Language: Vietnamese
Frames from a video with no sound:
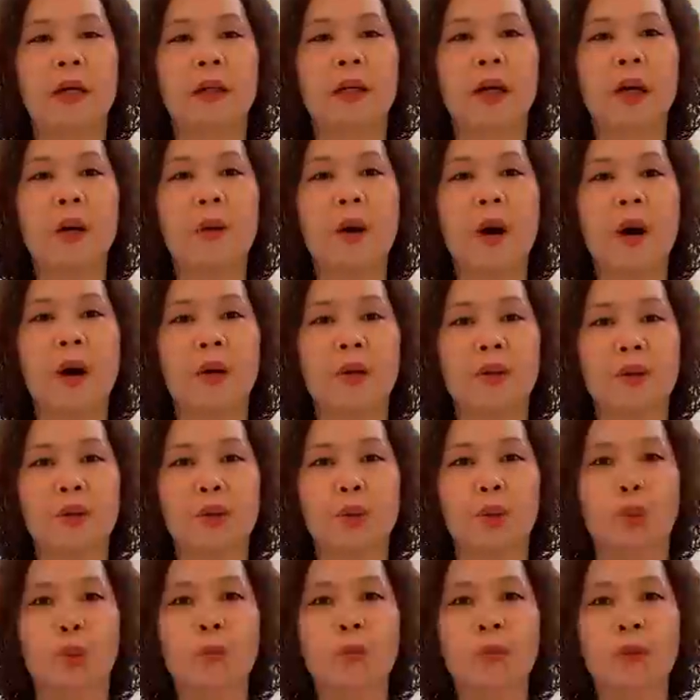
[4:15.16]
Câu hỏi
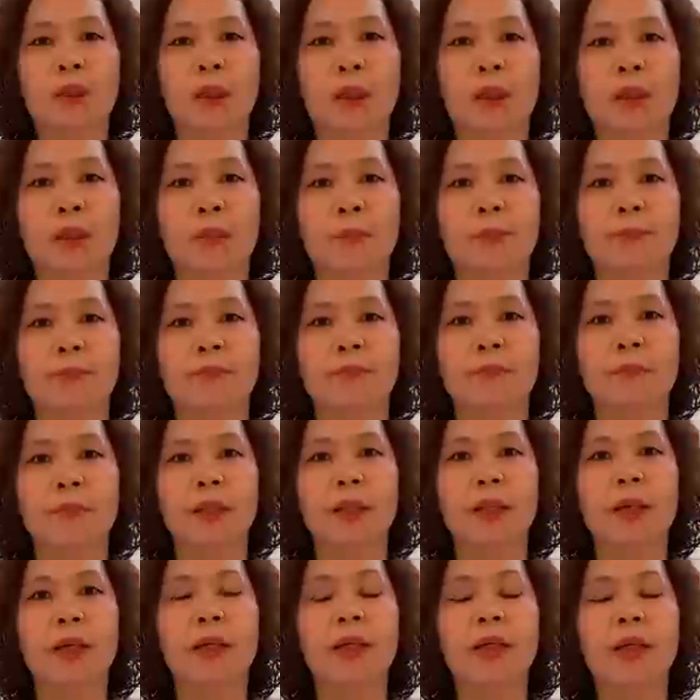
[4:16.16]
số 10.
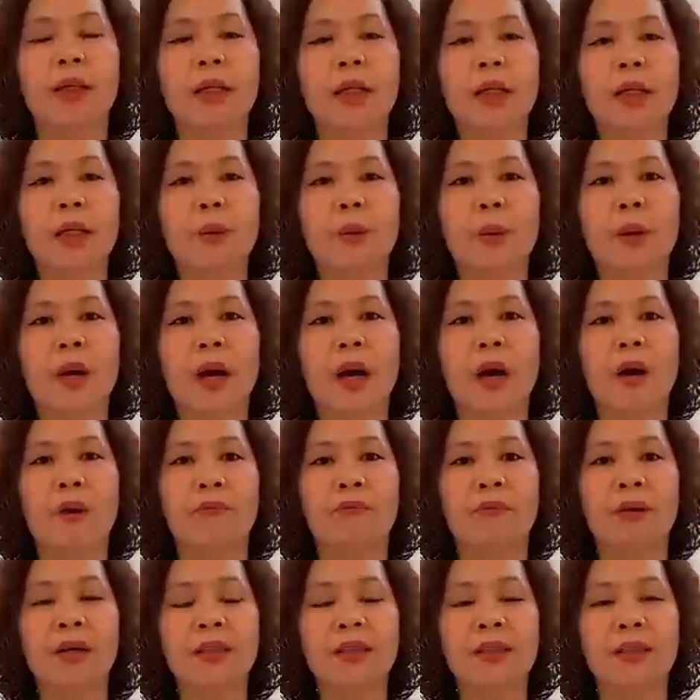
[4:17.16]
Khi khoa
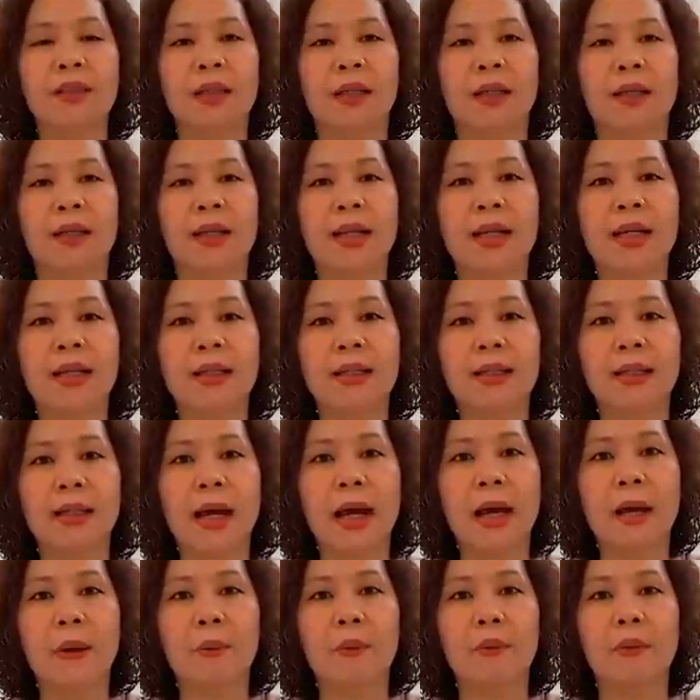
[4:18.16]
học phát triển lên
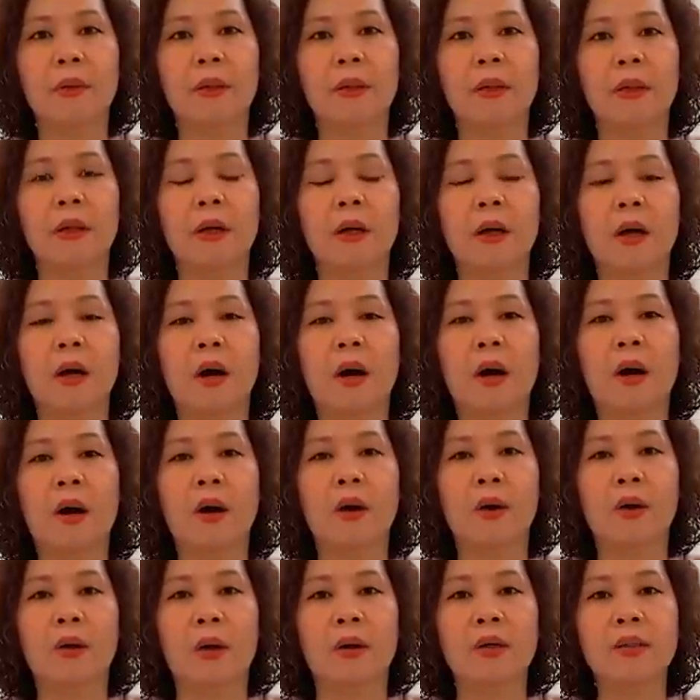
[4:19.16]
cao,
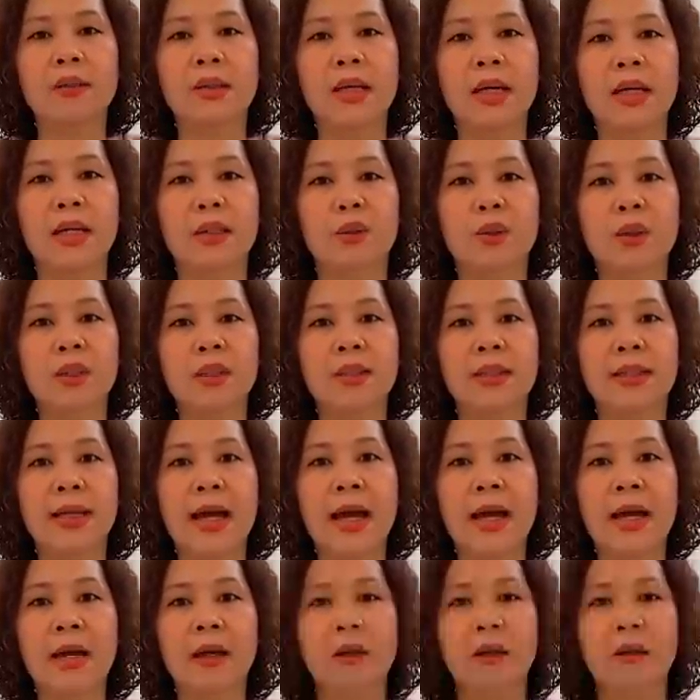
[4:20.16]
họ có sản xuất
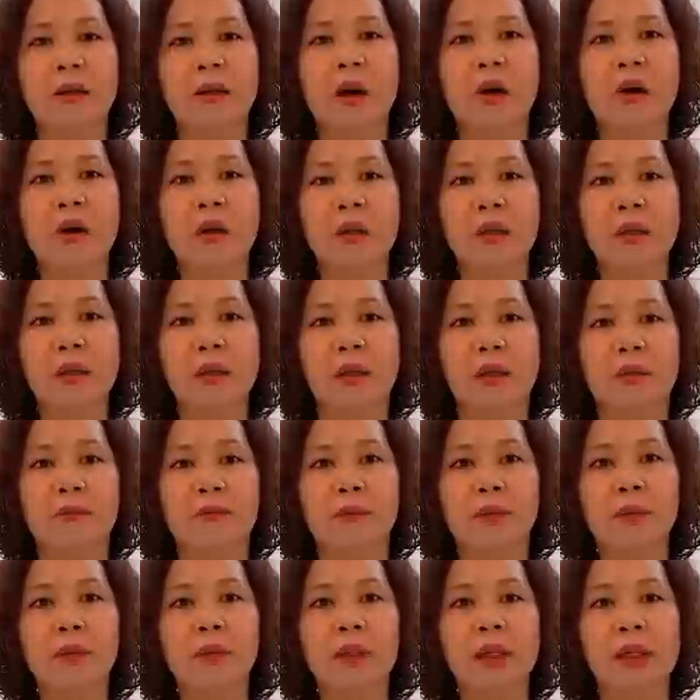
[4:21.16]
ra con người
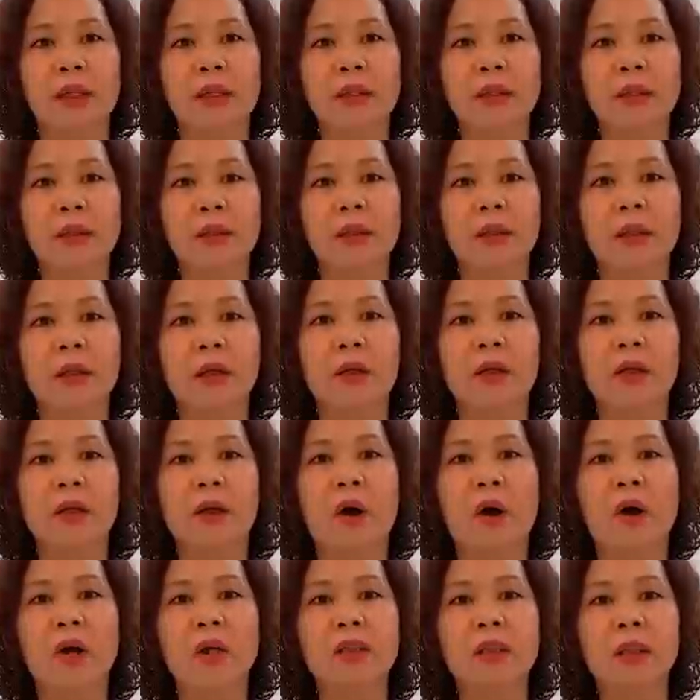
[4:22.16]
vô tính
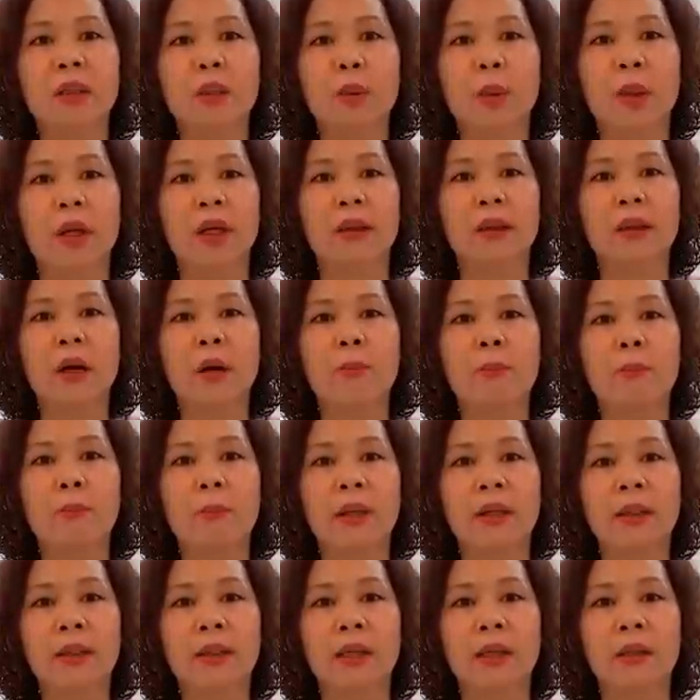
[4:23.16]
có trí tuệ
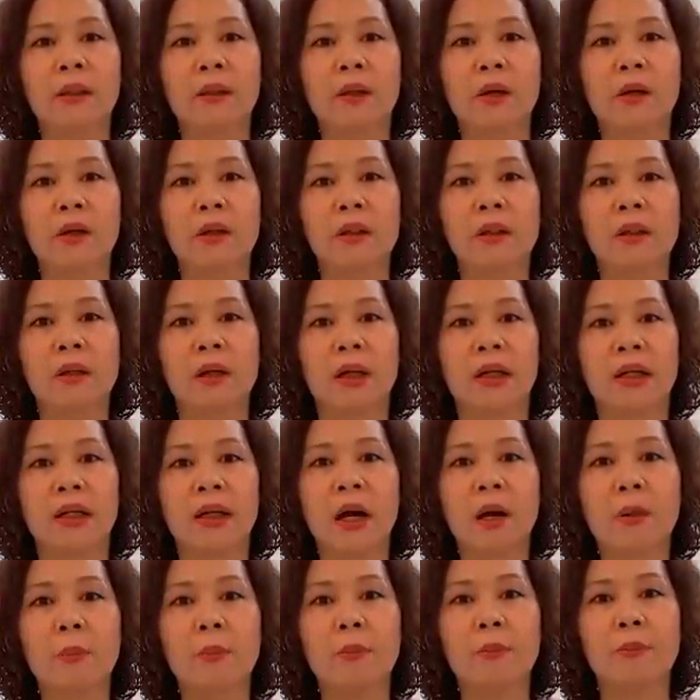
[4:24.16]
thông minh hơn con người
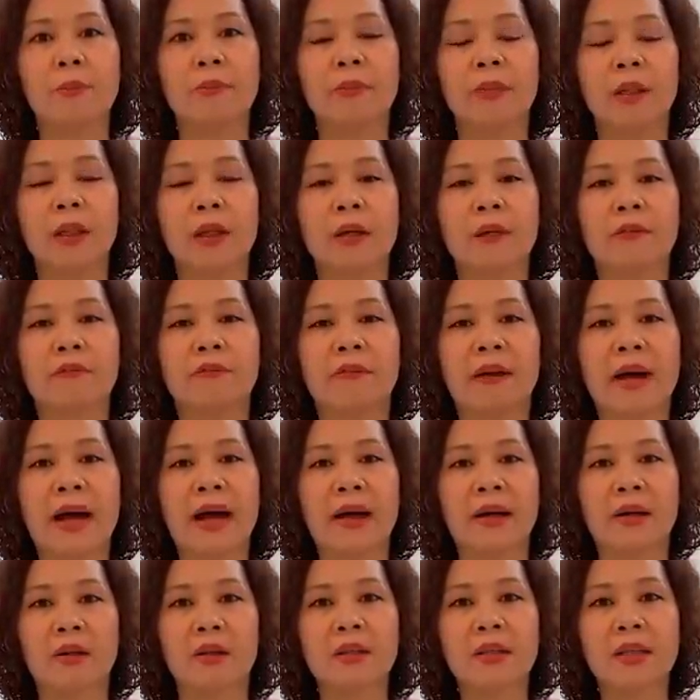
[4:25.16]
không
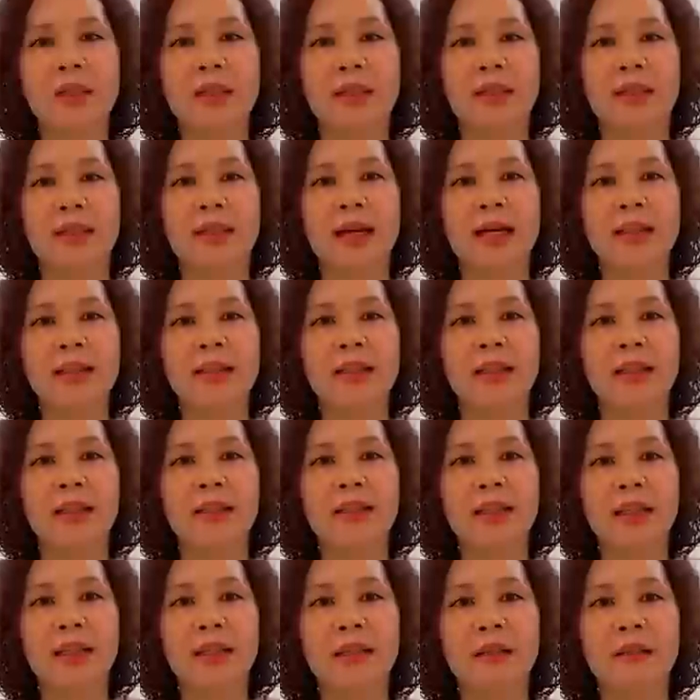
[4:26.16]
và có xảy ra
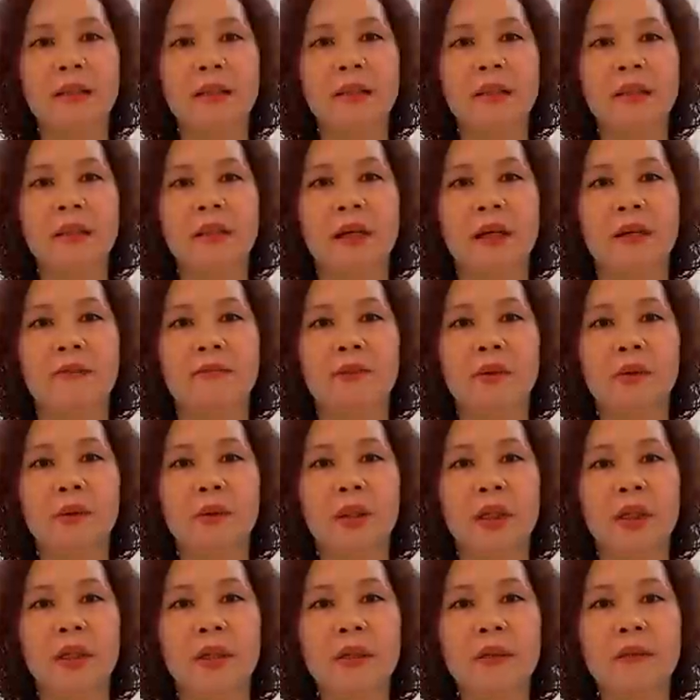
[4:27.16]
chiến tranh giữa người vô
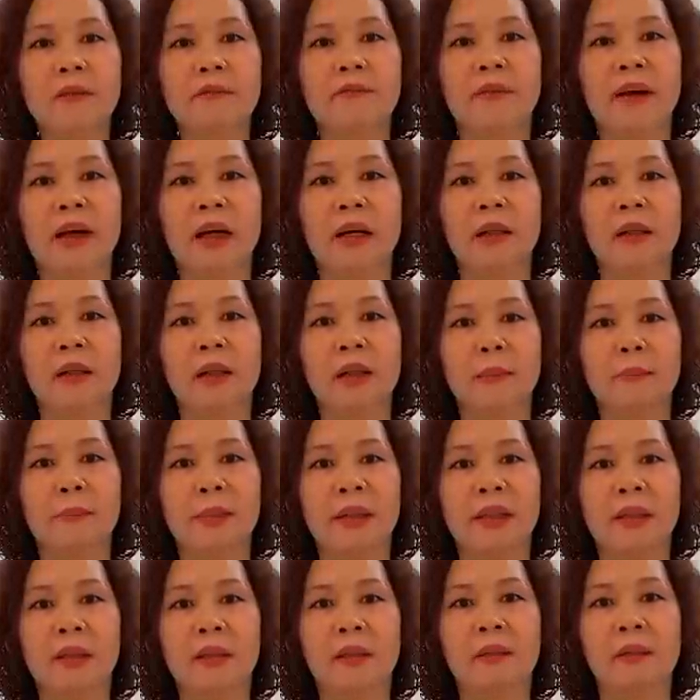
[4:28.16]
tính và người
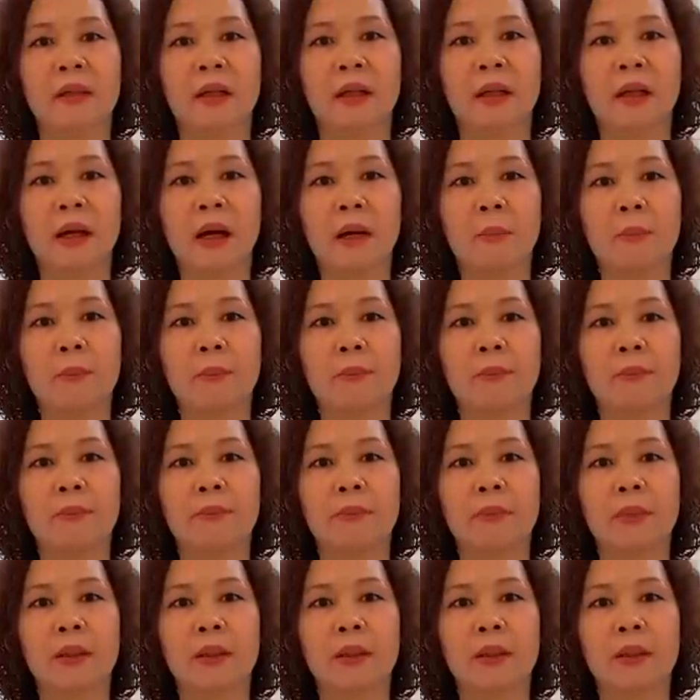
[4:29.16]
bình thường không